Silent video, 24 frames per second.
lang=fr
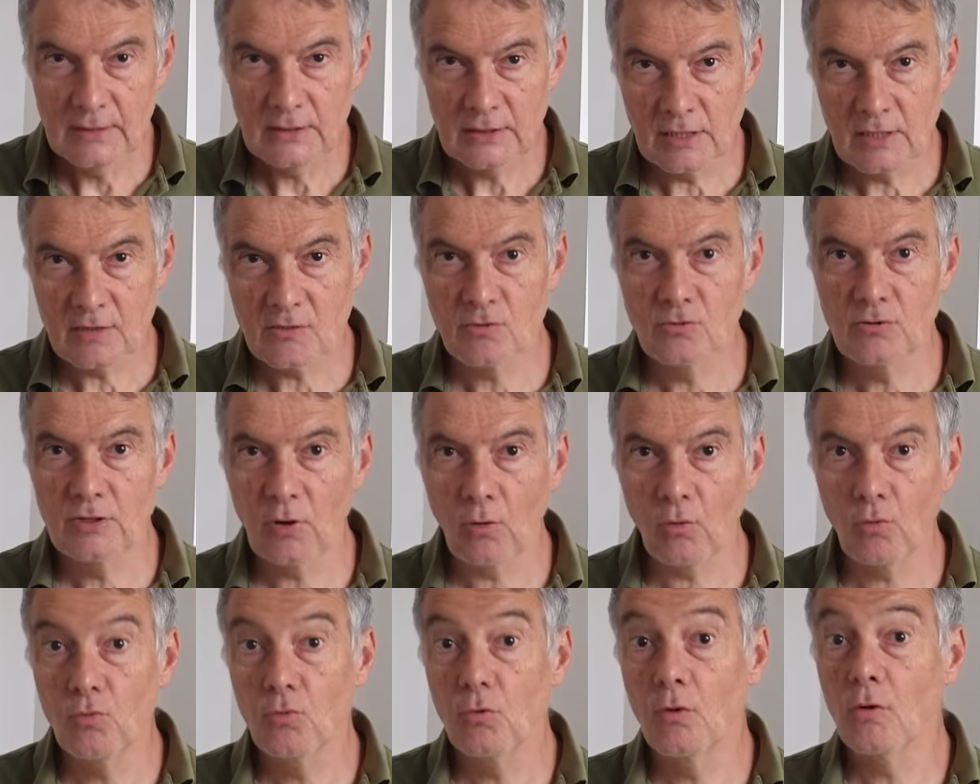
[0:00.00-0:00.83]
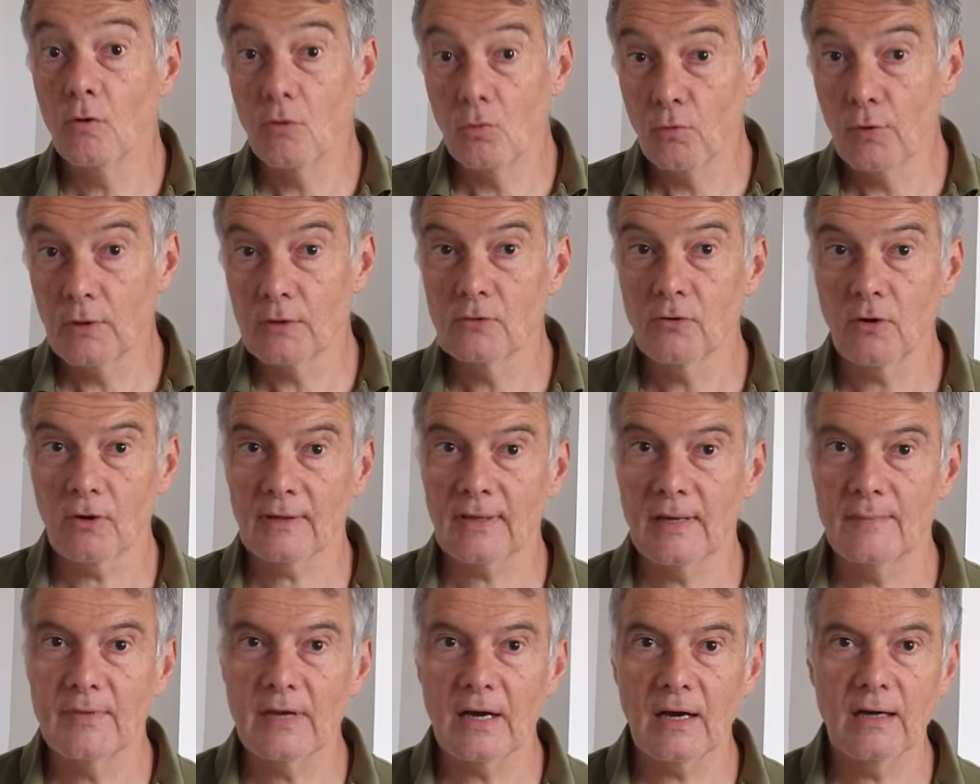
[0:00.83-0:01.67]
qui se déroule loin de leur
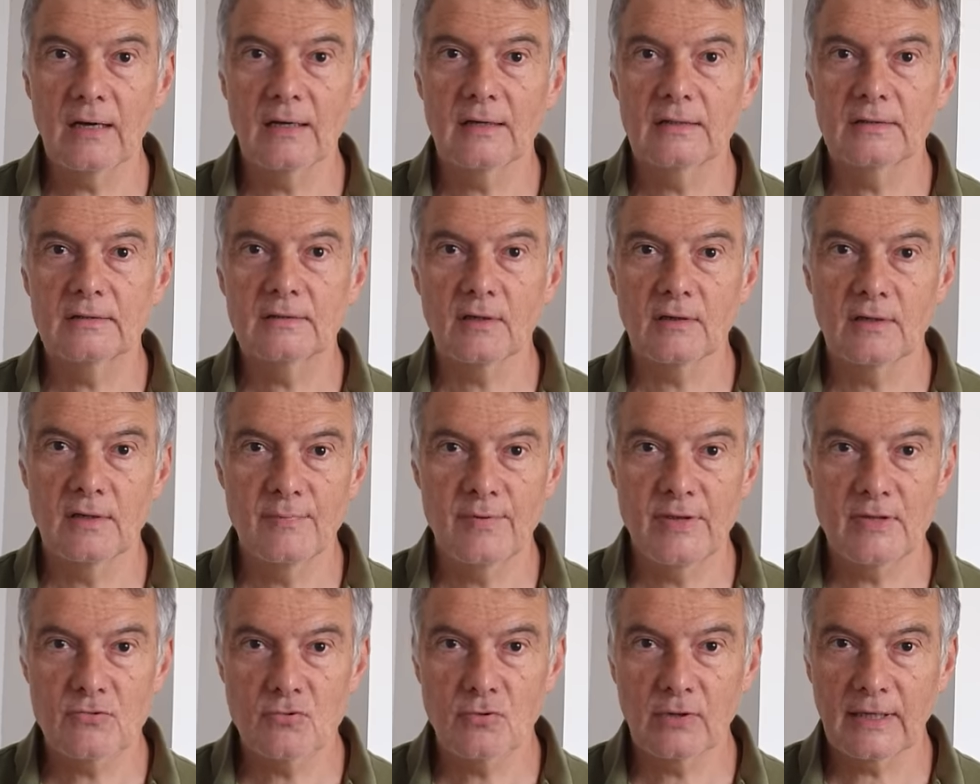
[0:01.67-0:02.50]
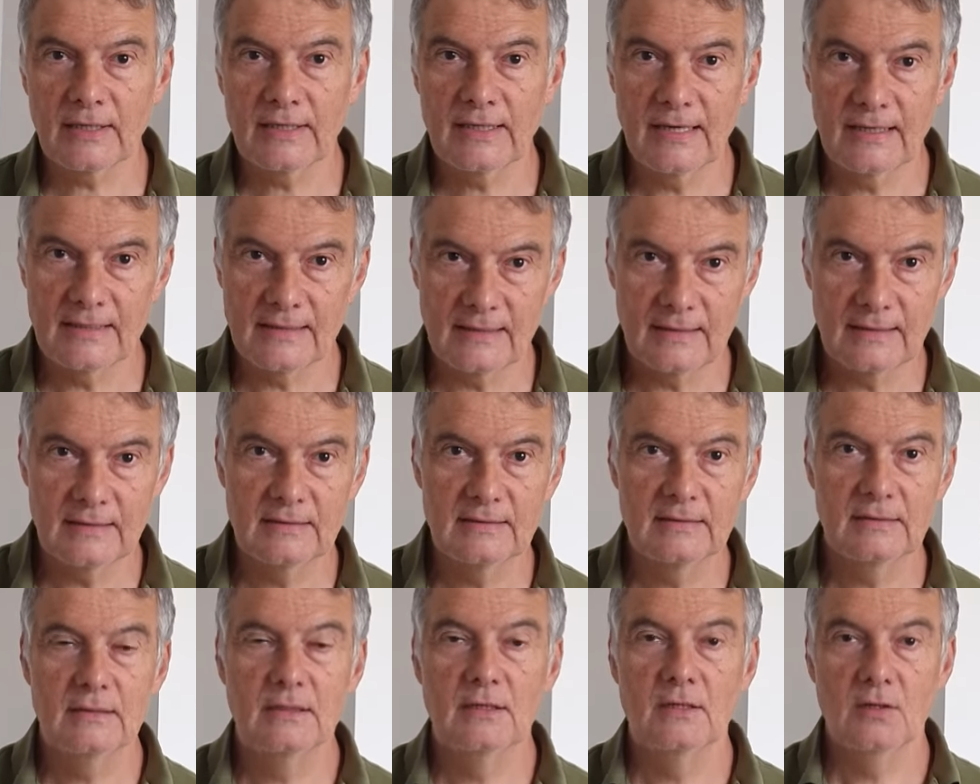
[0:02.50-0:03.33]
caméra dans les plaines ukrainiennes.
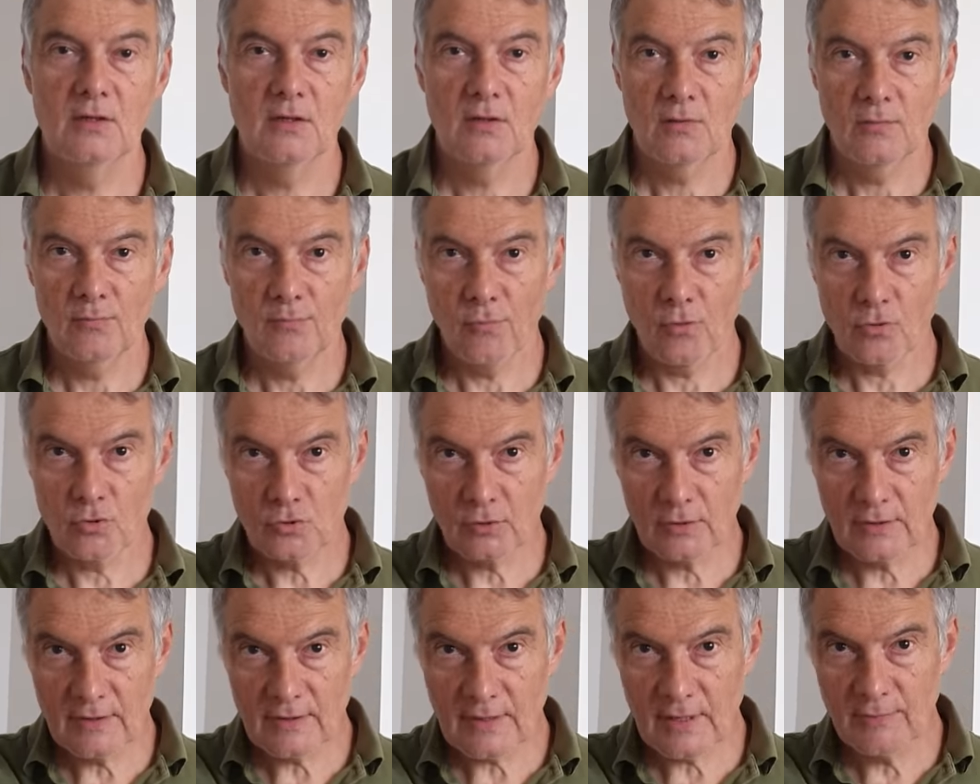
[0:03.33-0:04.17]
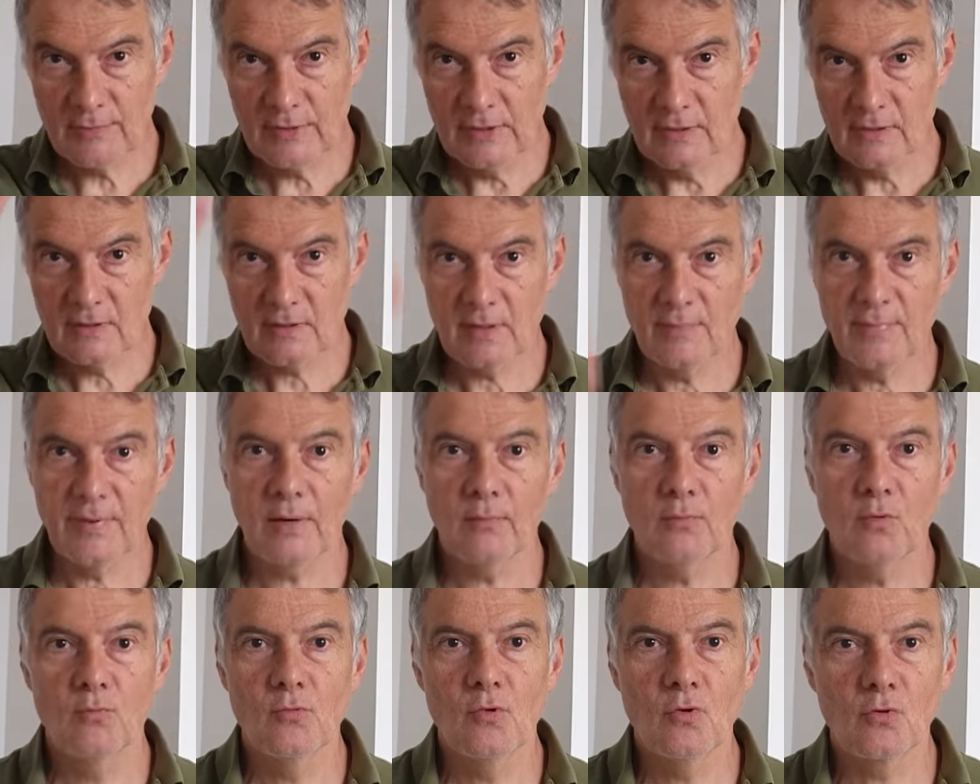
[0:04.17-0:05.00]
Bonjour les amis, c'est Pierre
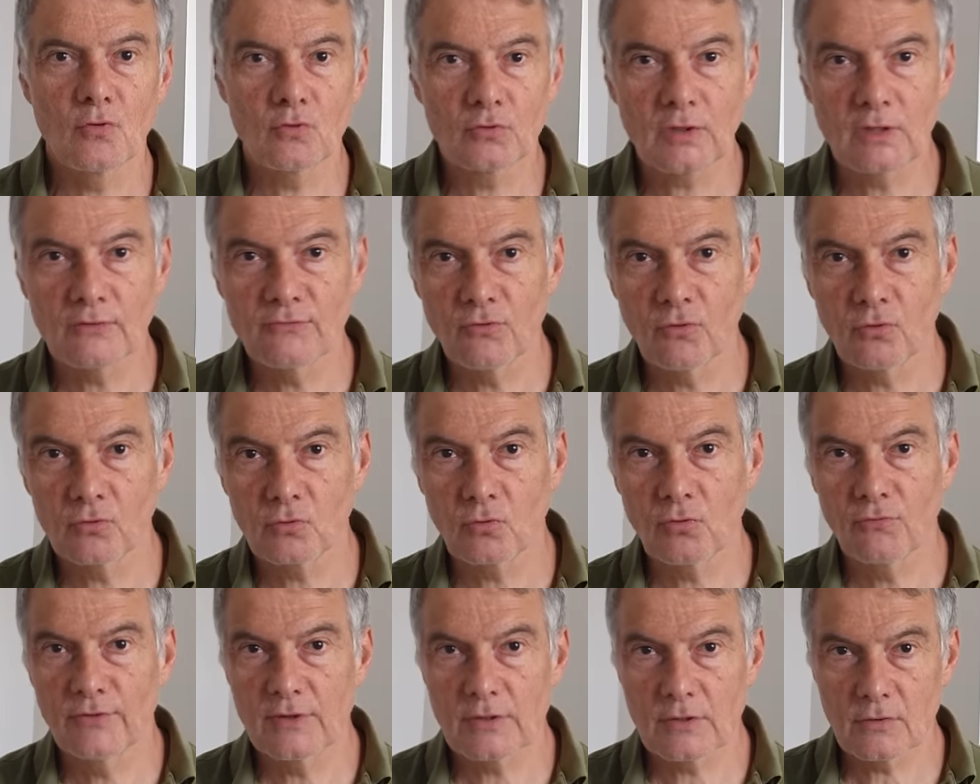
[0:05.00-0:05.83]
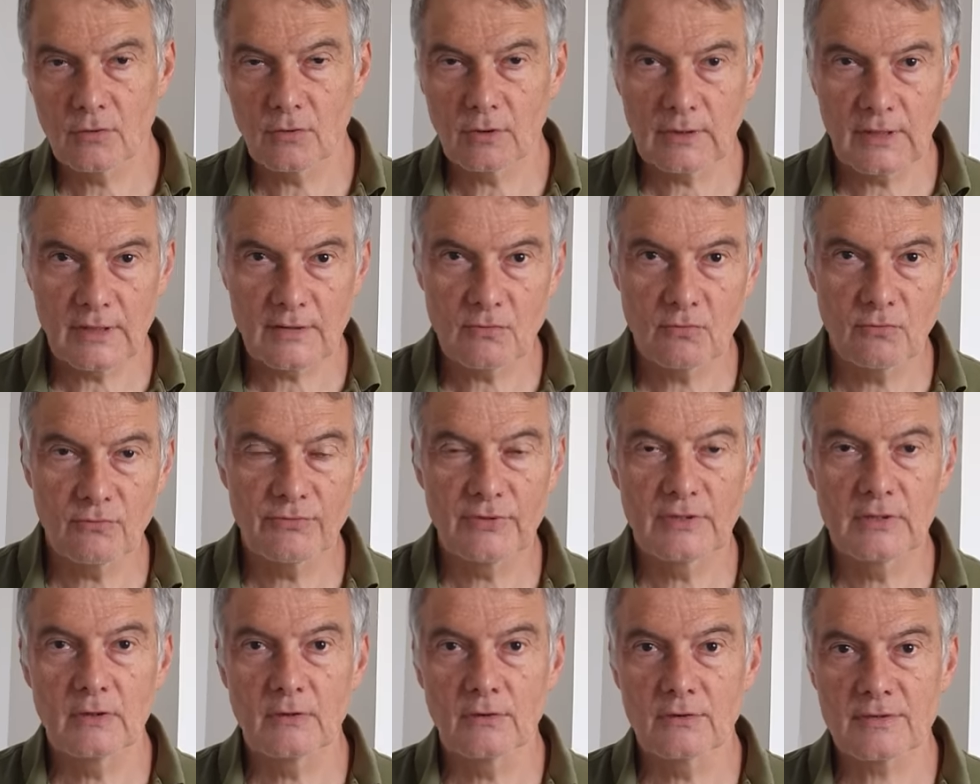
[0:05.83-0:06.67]
Maumont, content de vous retrouver sur Question
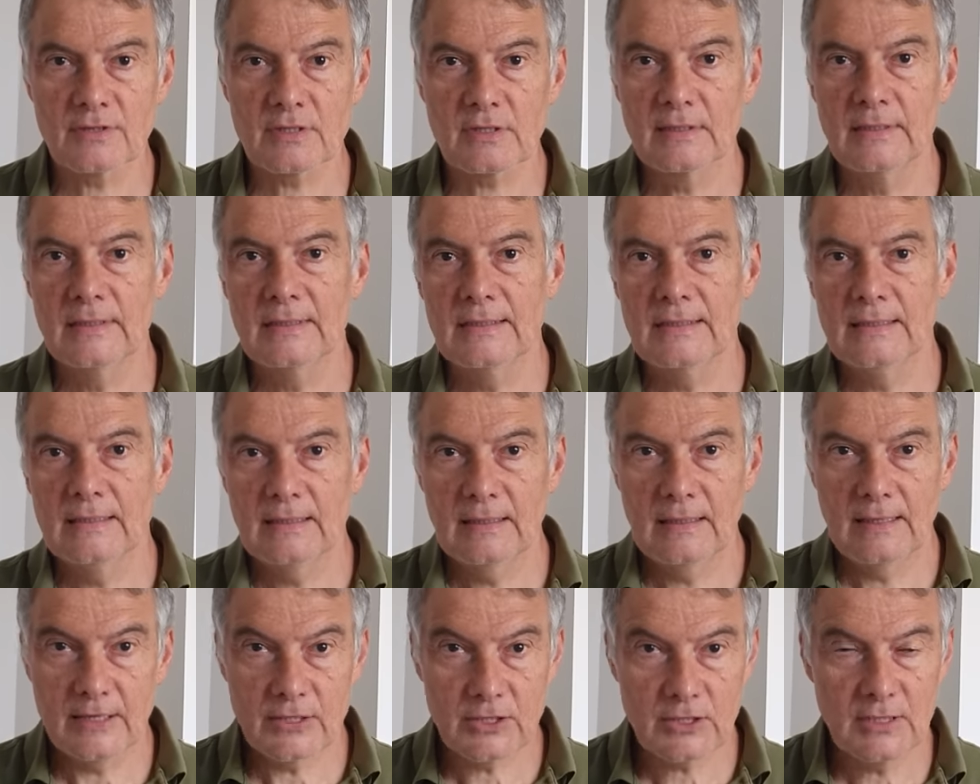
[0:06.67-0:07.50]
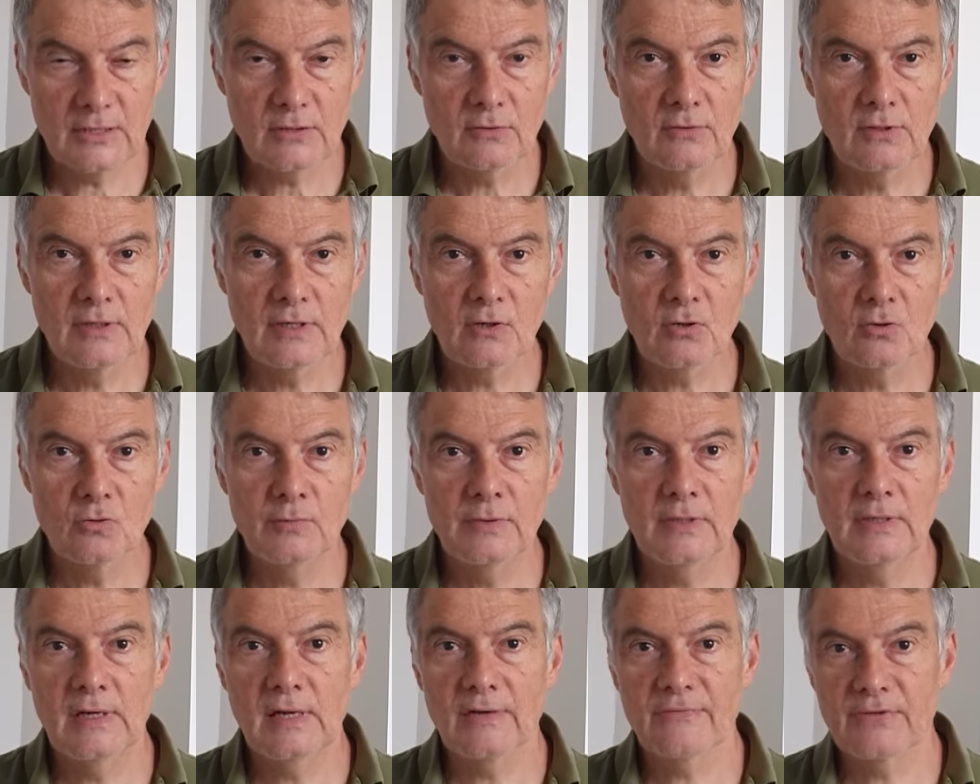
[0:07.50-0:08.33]
Finance, la chaîne de
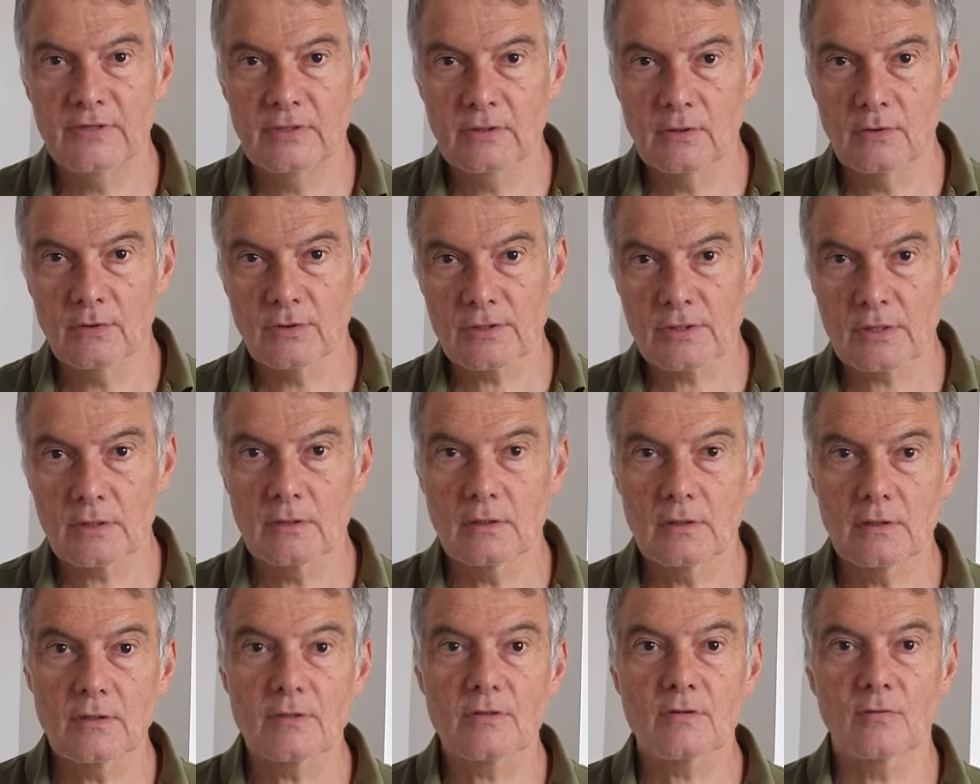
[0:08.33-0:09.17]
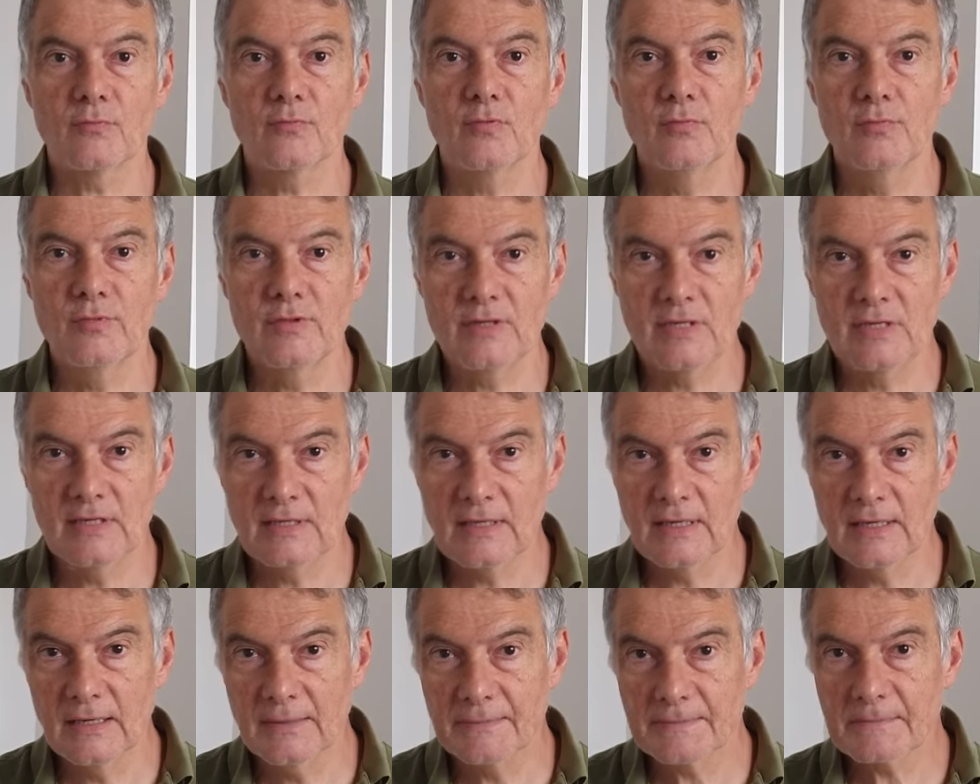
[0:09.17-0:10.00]
l'économie et de la finance sans
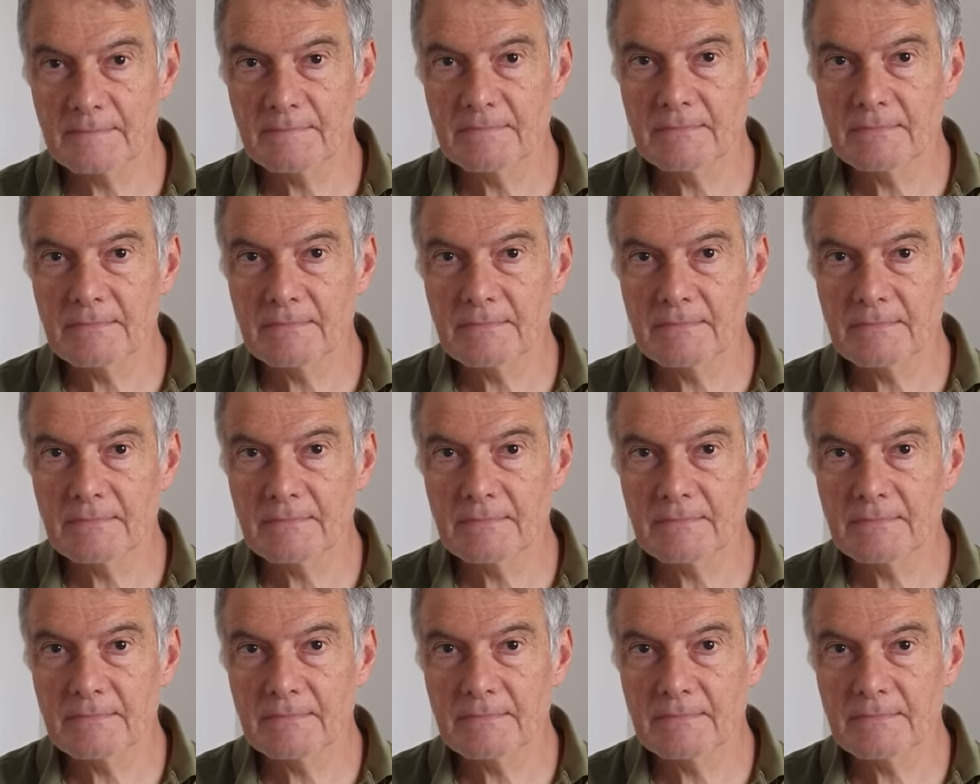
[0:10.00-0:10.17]
publicité.